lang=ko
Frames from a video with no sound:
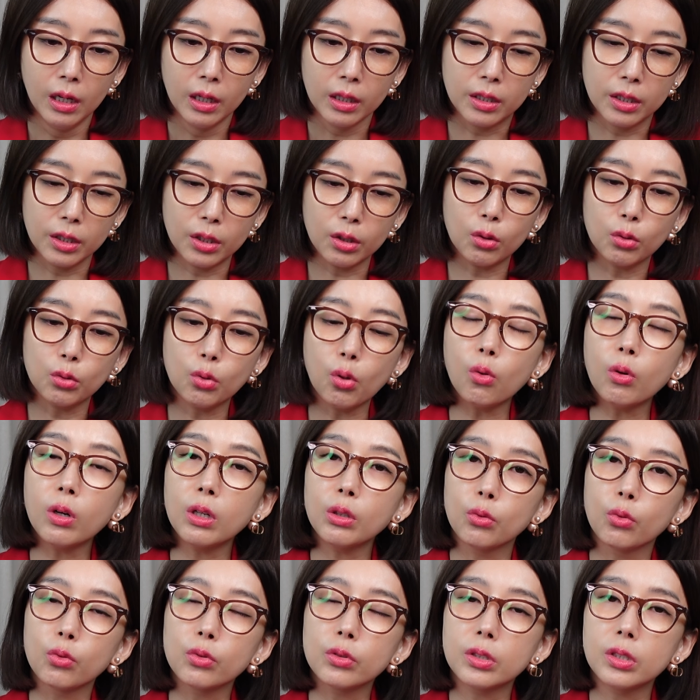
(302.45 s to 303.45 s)
그리고 통화
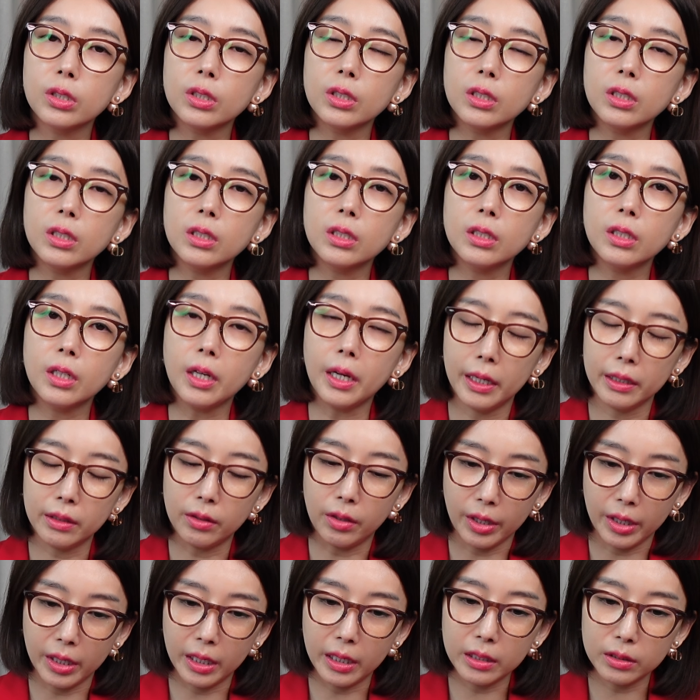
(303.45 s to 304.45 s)
녹취에
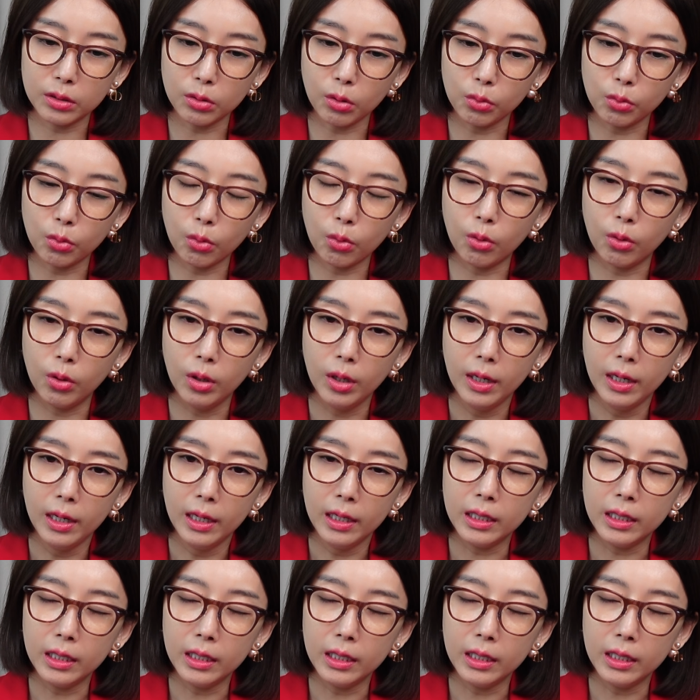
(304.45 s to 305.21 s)
대해서도